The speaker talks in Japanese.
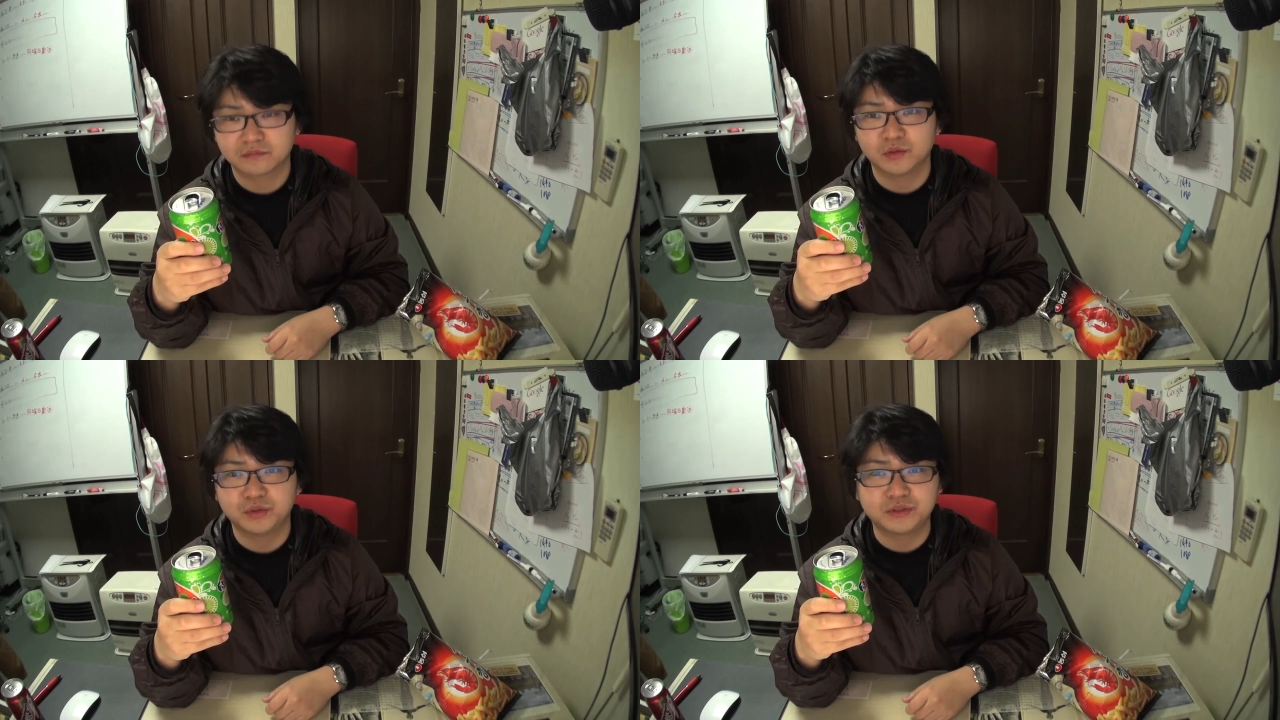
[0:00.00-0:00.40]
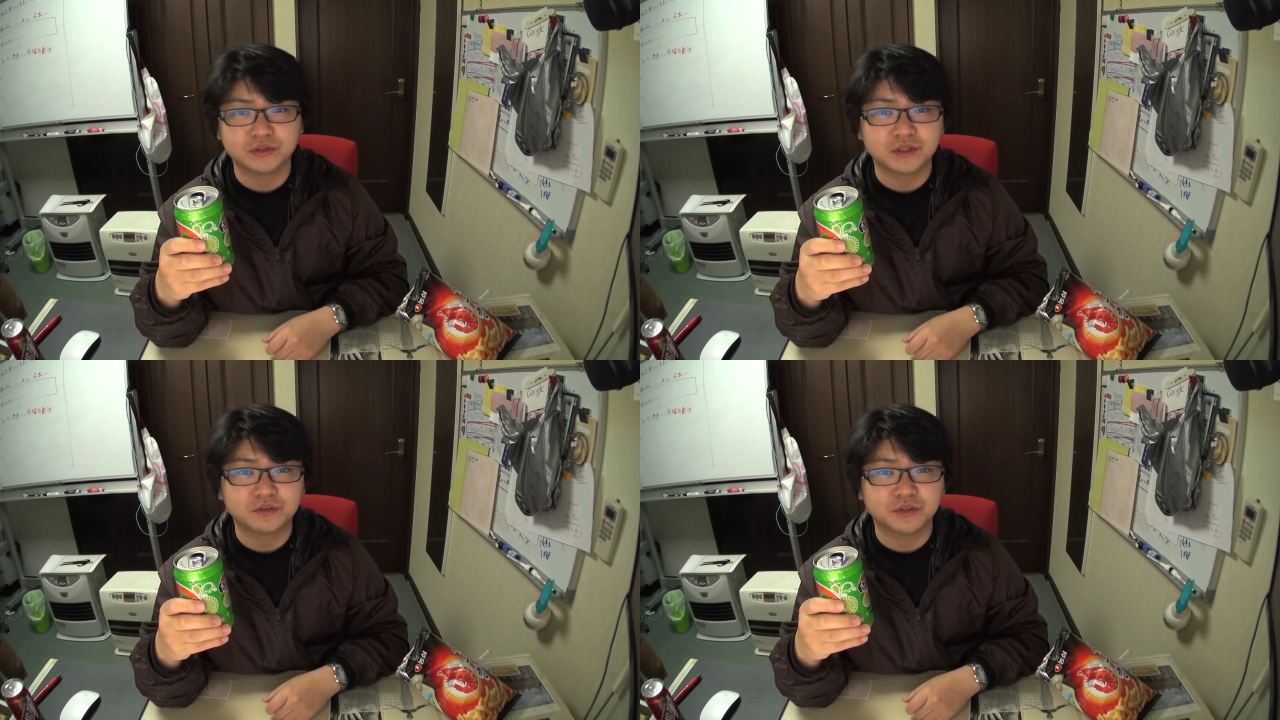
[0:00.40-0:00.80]
普
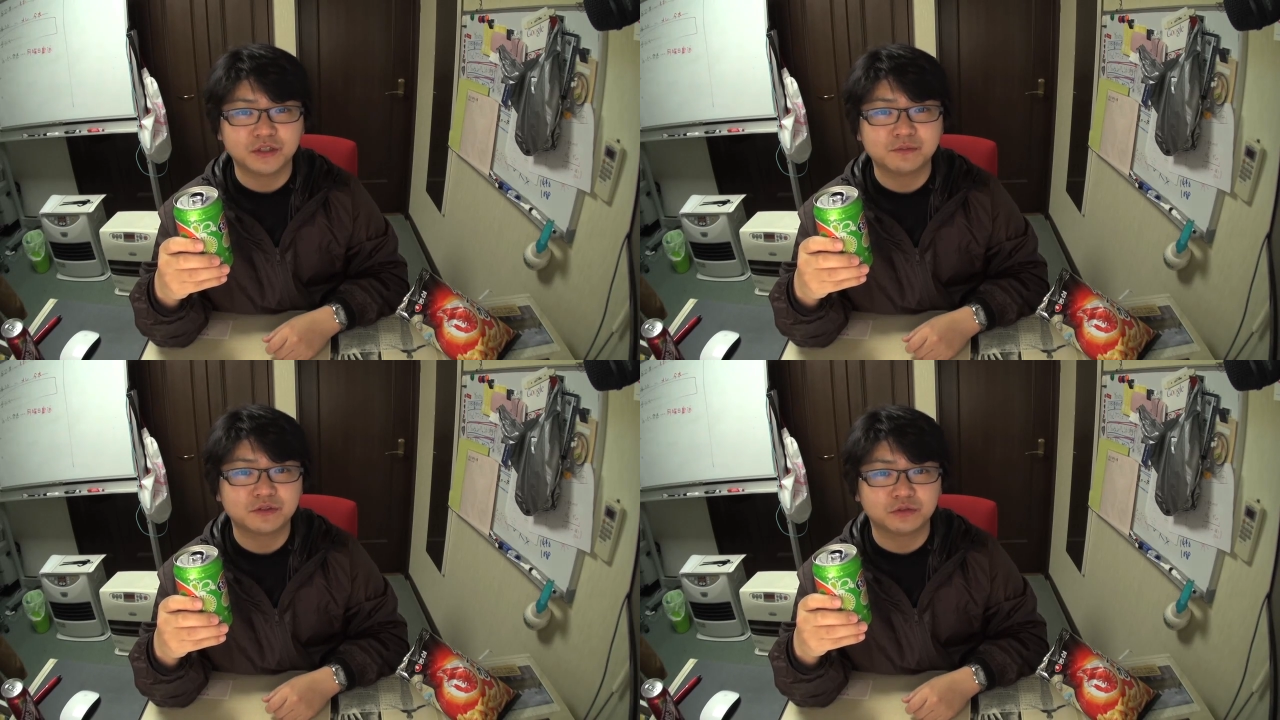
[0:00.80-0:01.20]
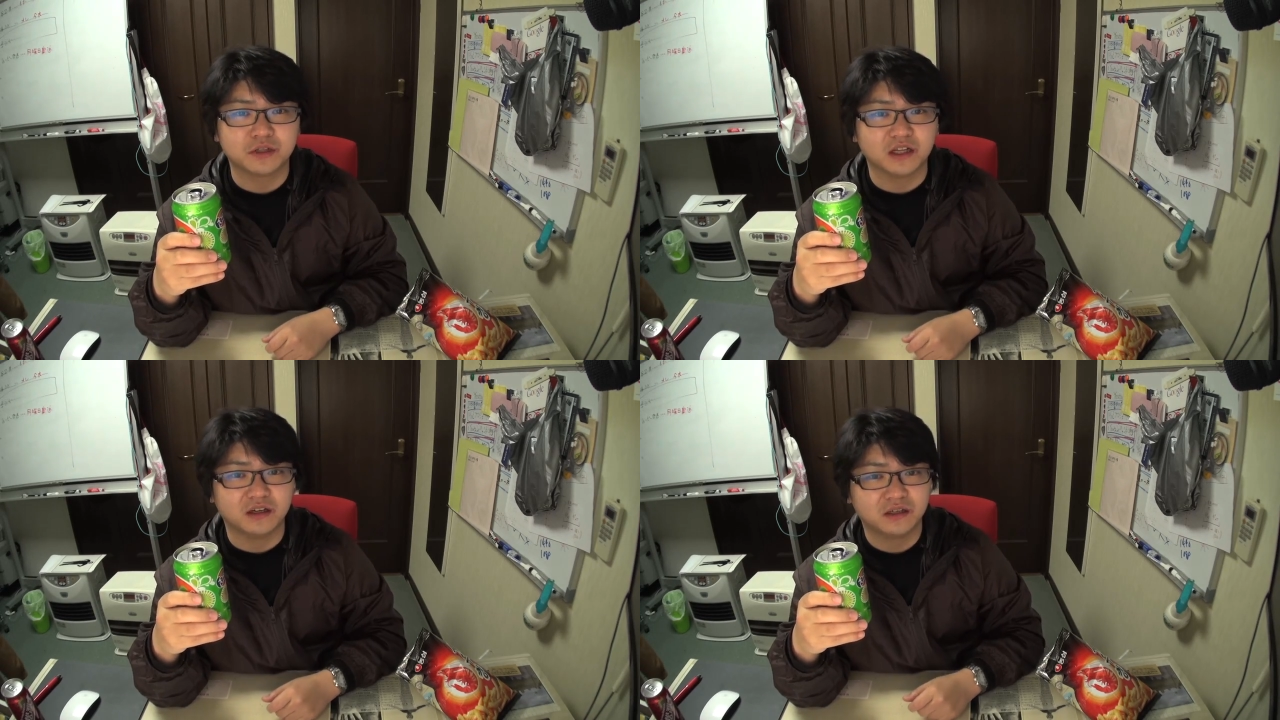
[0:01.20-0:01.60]
通に
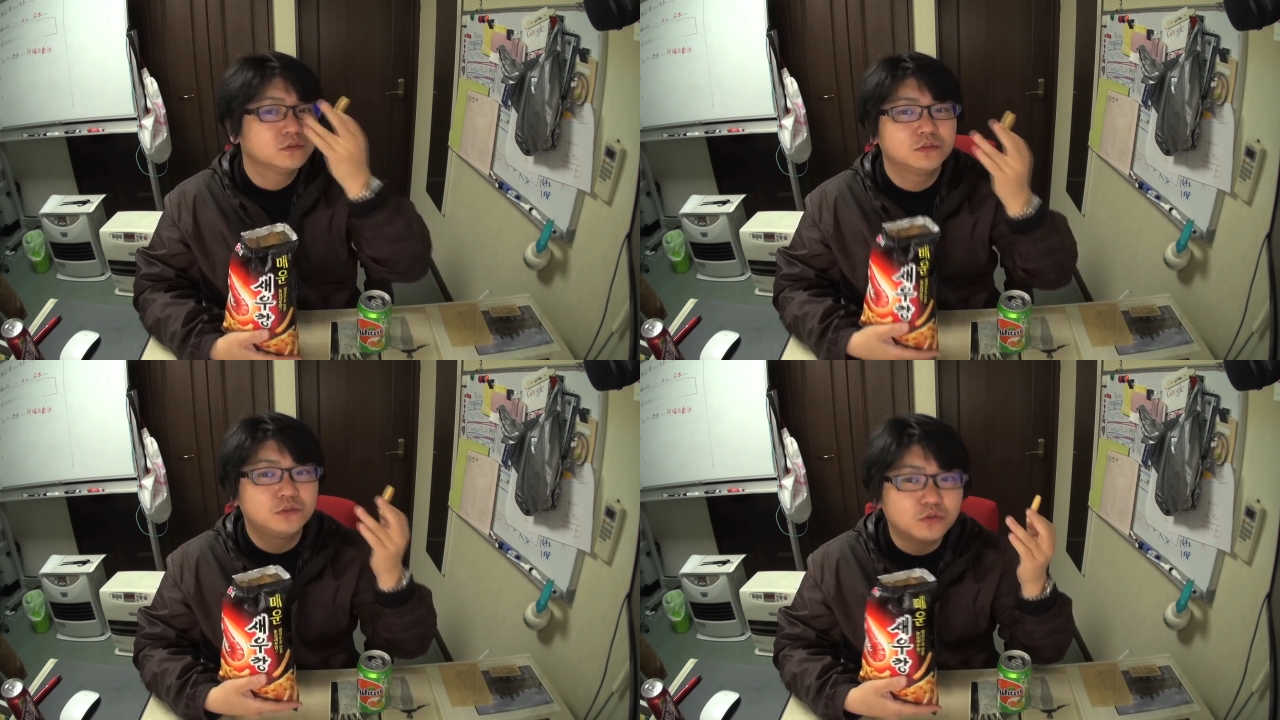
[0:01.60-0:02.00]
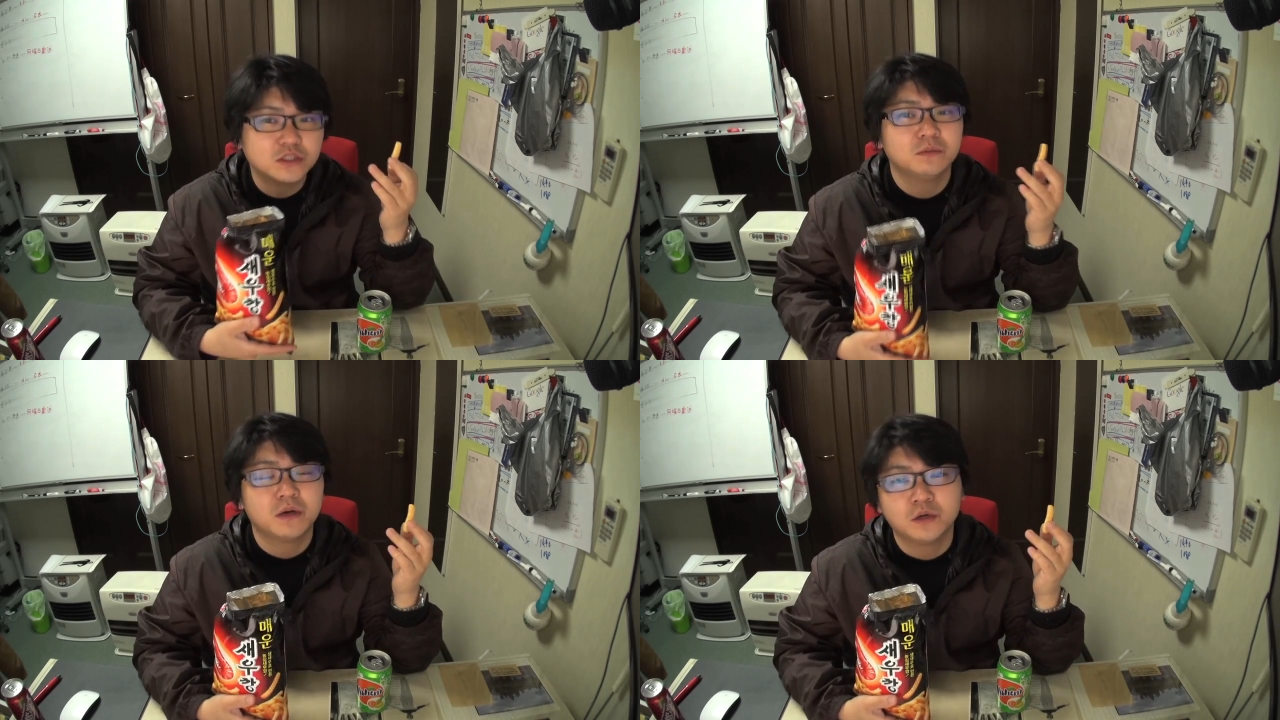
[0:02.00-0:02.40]
クリームソーダだ。増
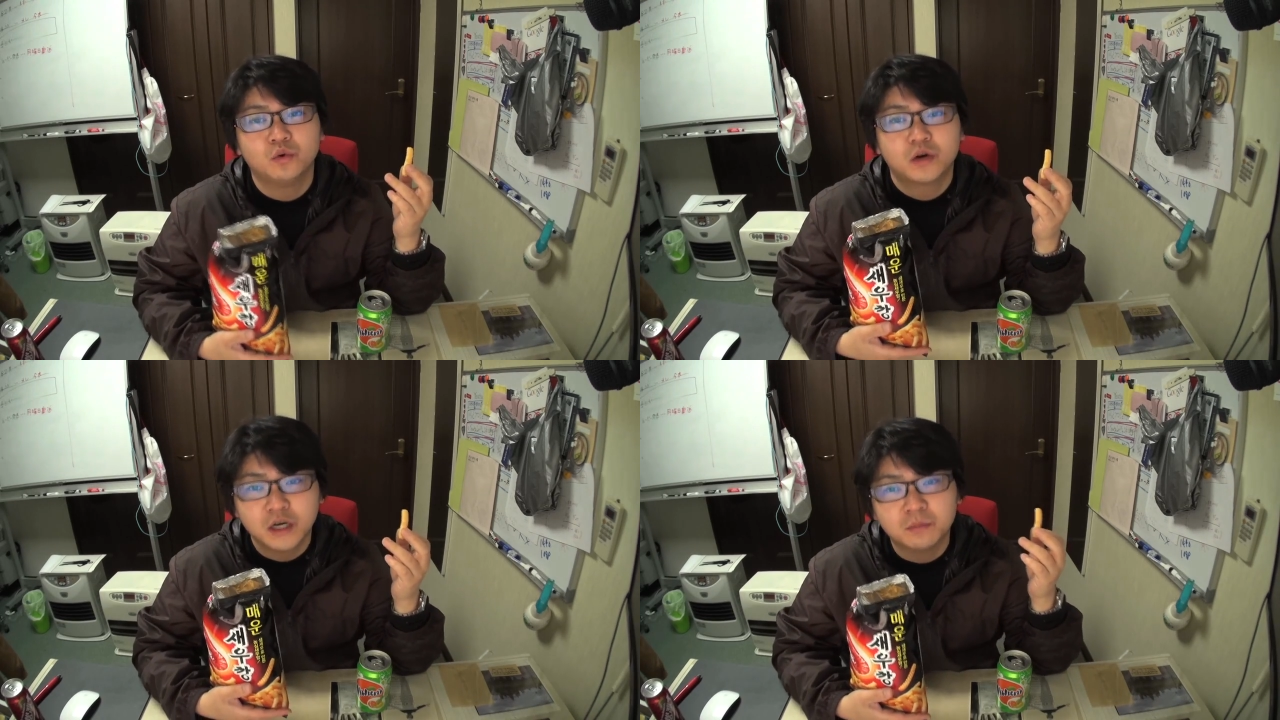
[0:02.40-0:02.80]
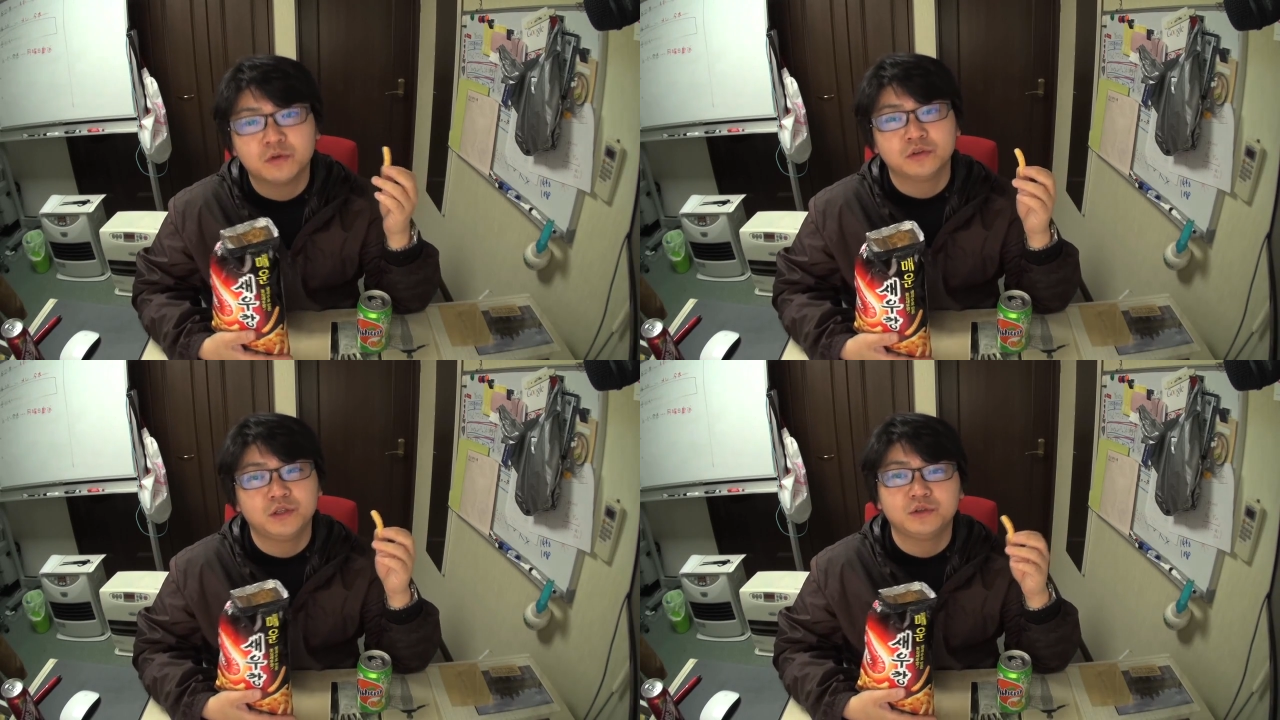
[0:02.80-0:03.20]
税前のお買い
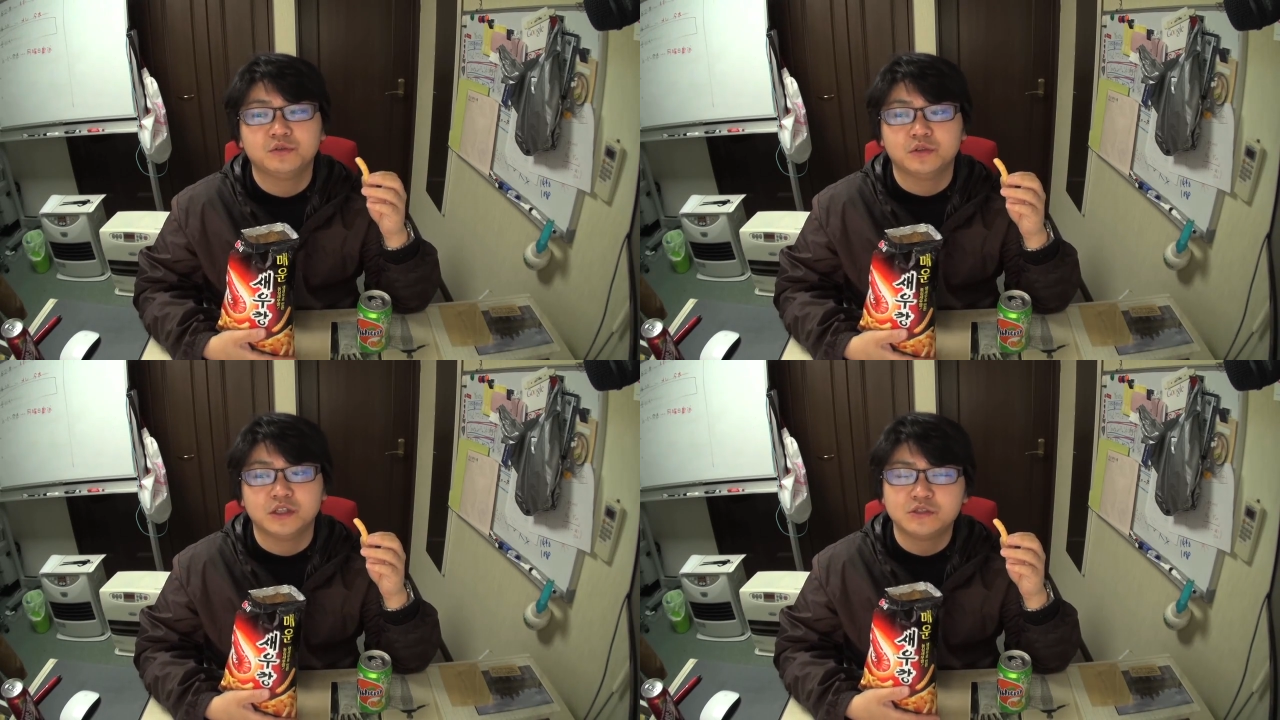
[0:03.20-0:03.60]
物っていうことで、